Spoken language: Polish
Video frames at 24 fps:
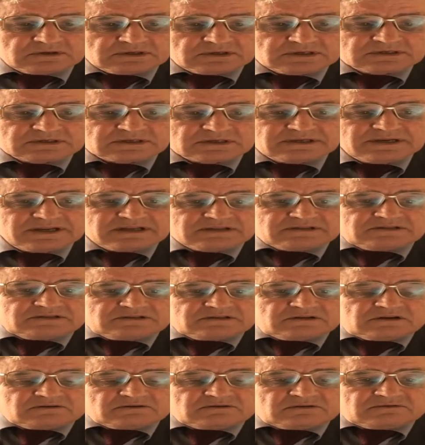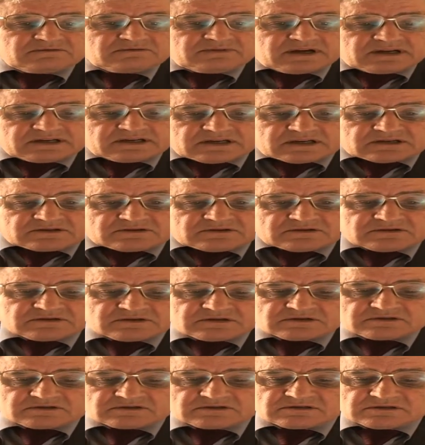rezygnacji z lądowania, co
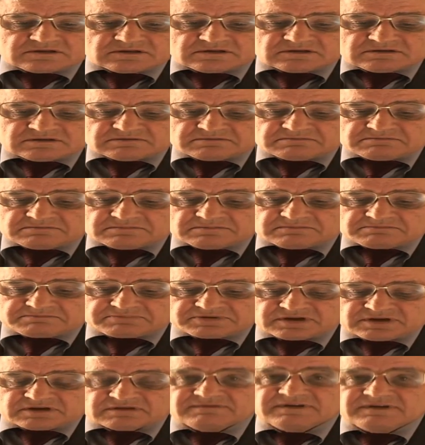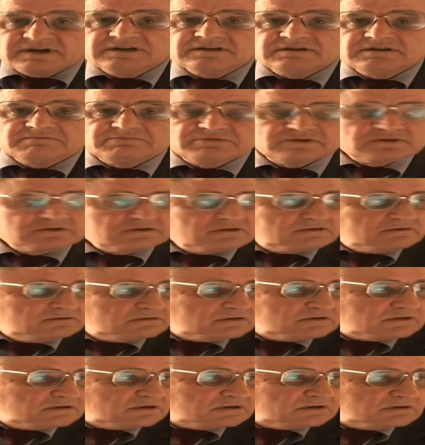jest przerwaniem
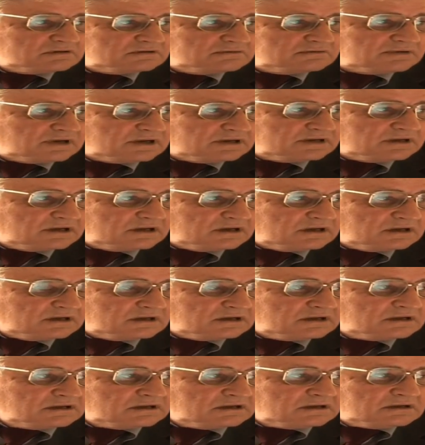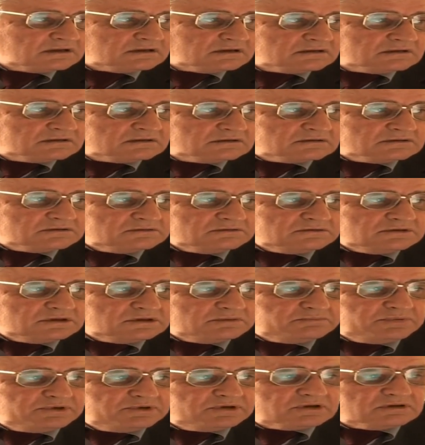procedury lądowania,
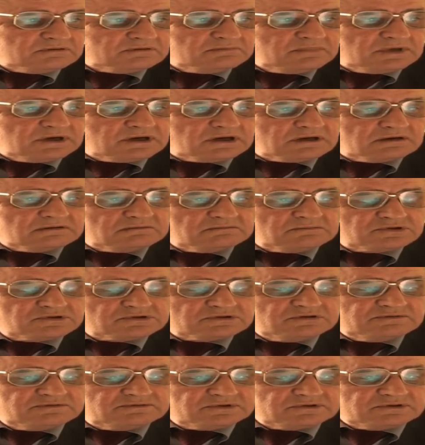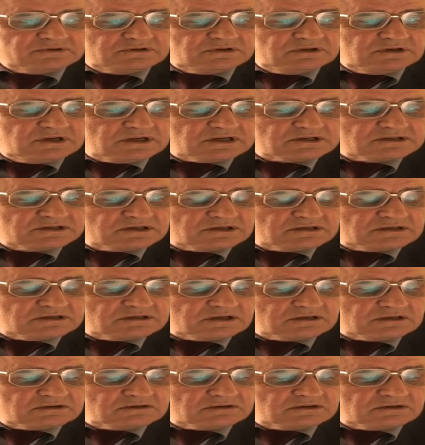Oczywiście pilot ma możliwości i
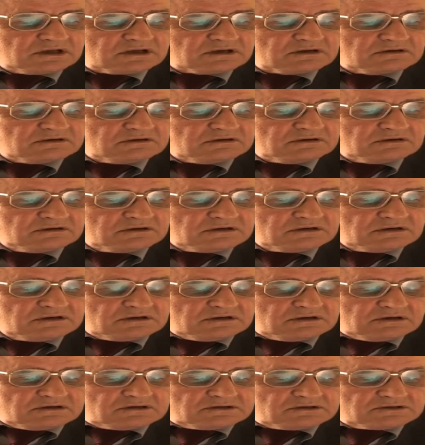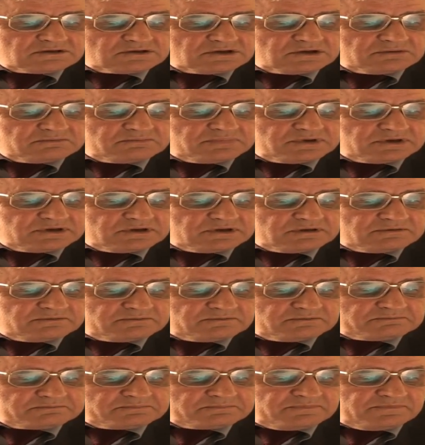narzędzia do tego, żeby
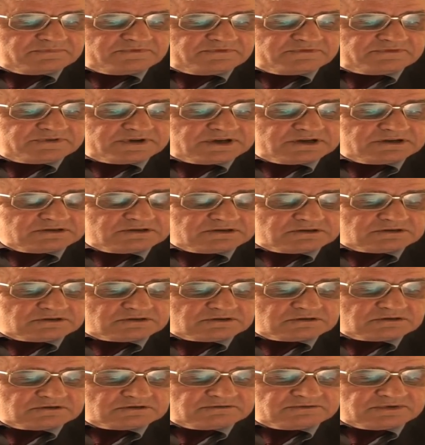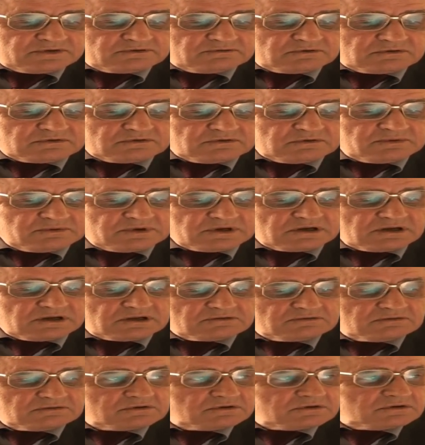wejść według
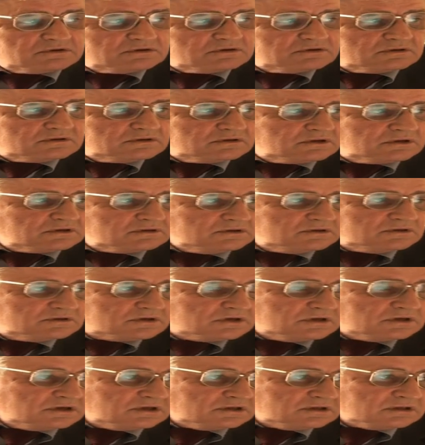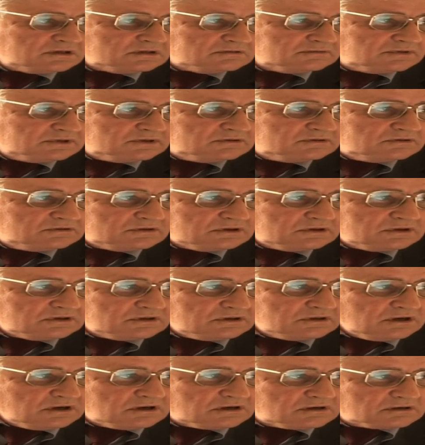nomenklatury lotniczej na tak zwany drugi
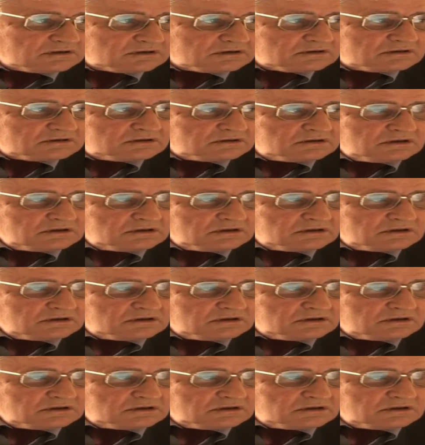krąg.